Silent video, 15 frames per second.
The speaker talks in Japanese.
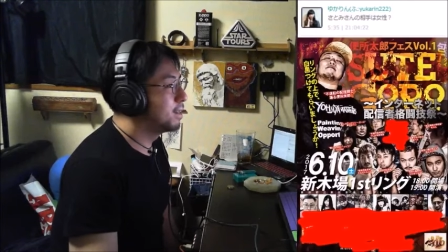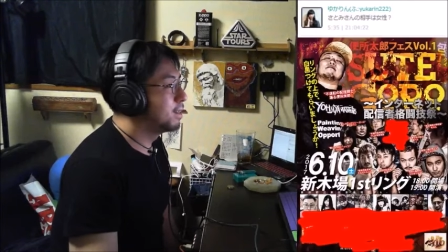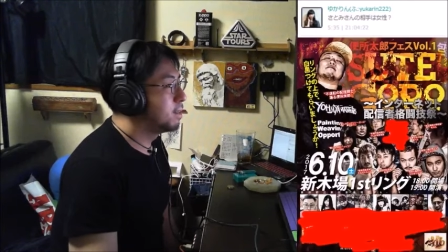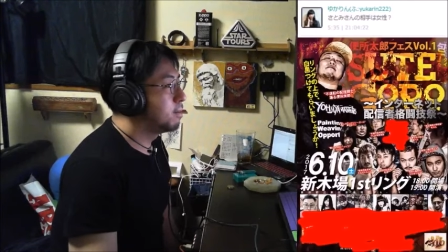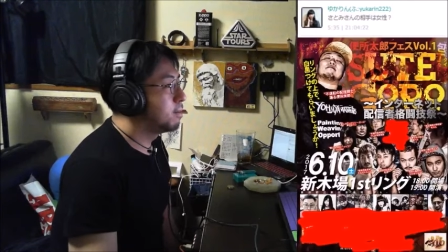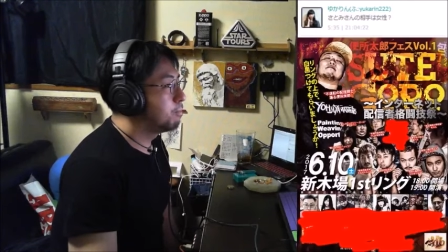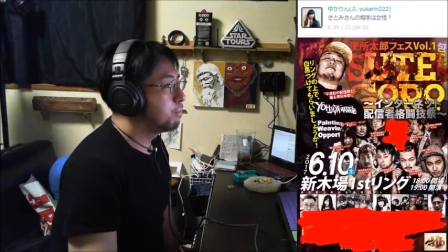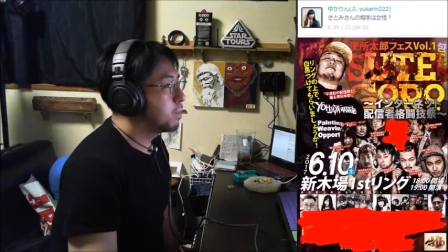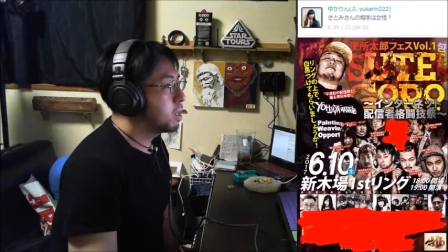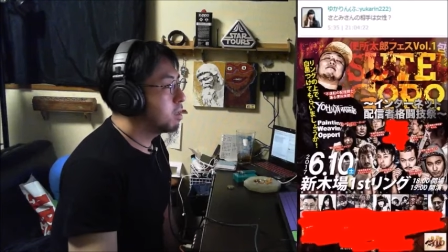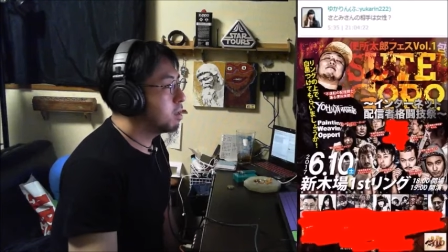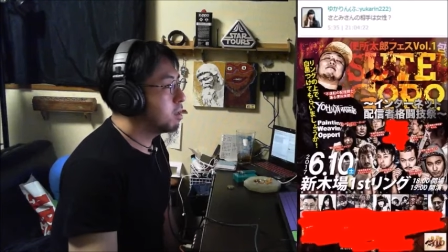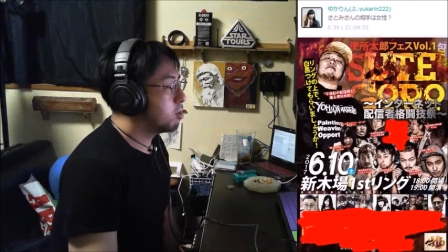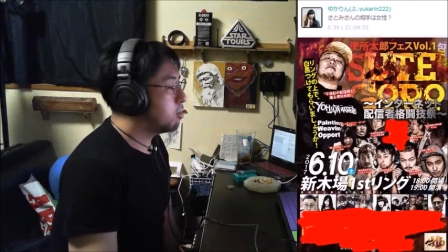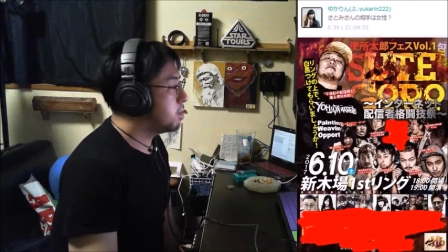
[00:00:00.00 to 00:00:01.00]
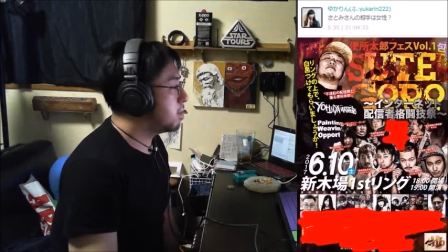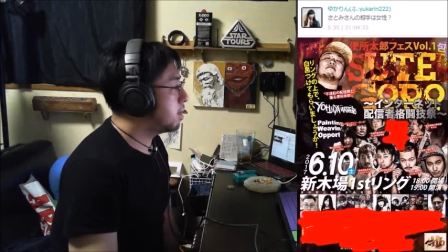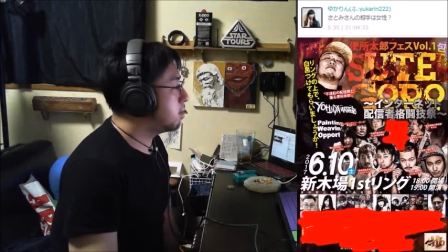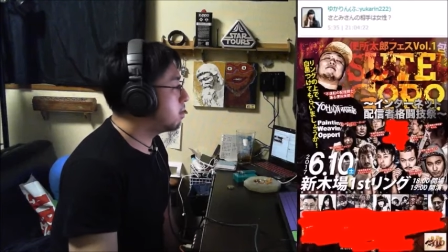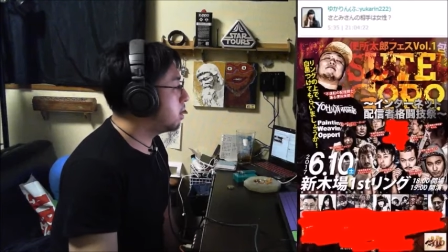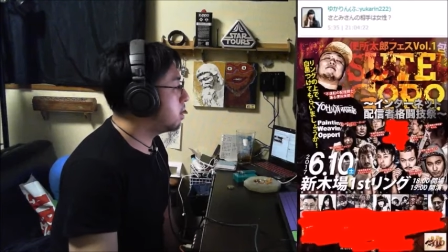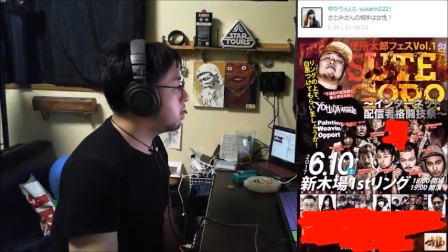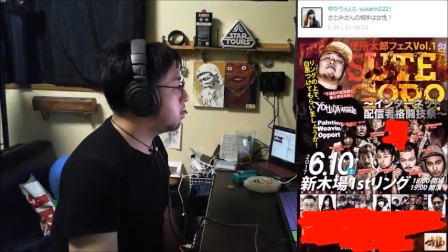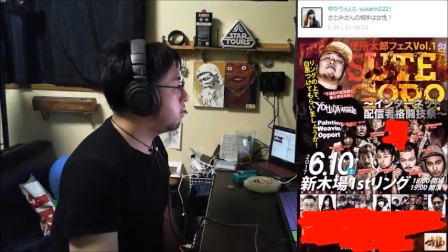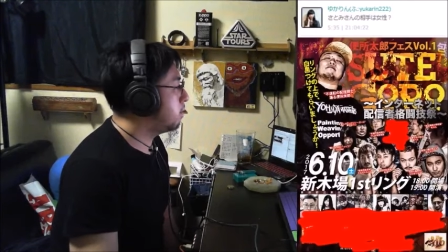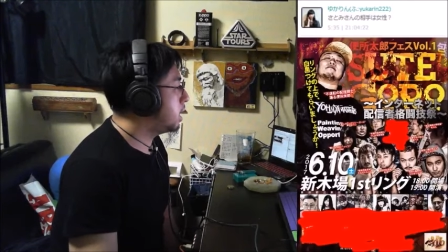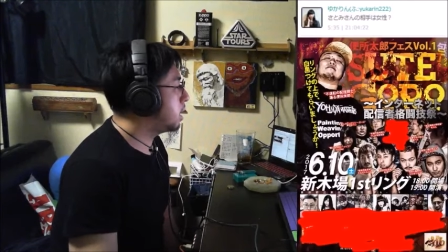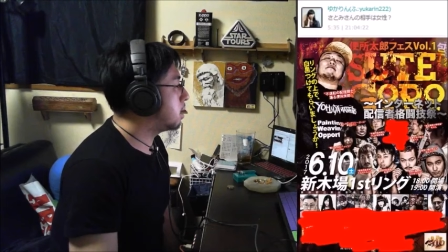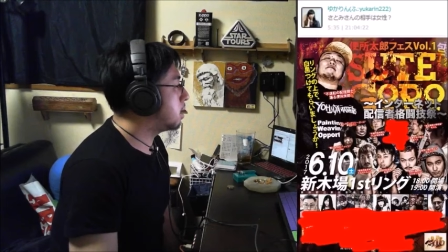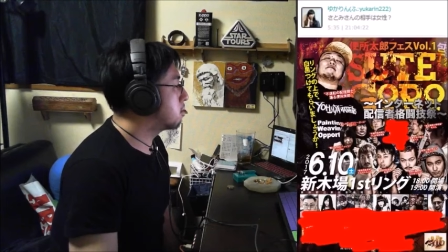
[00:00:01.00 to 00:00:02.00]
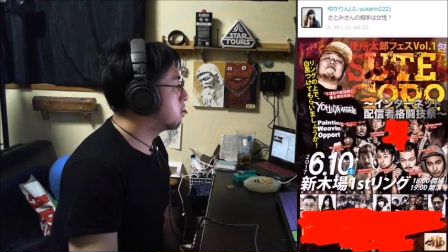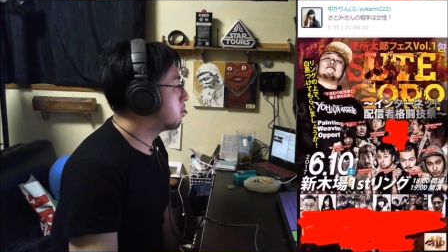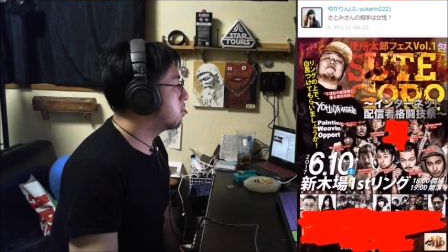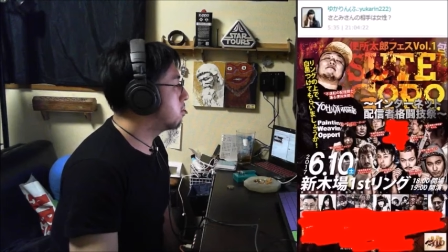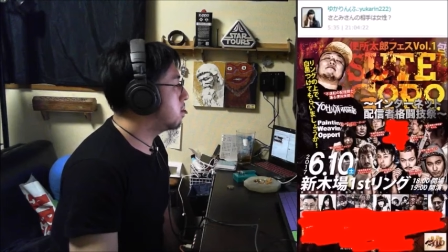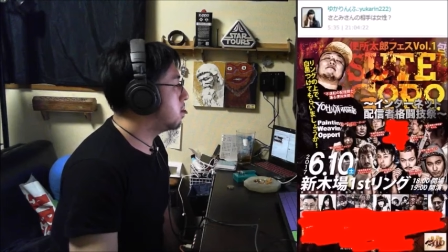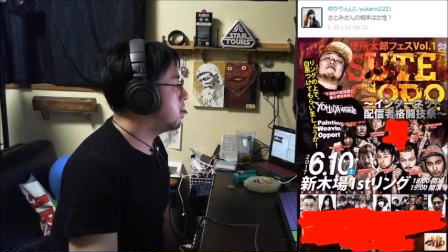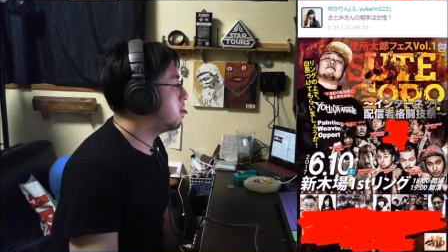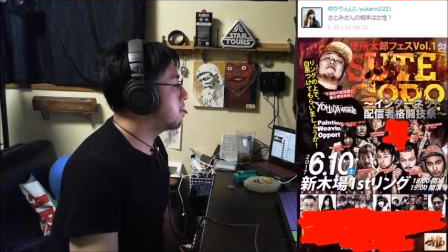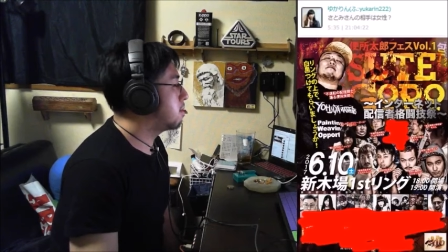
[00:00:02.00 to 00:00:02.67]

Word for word: 里美さんの相手は、そう、ズキティさんって言っ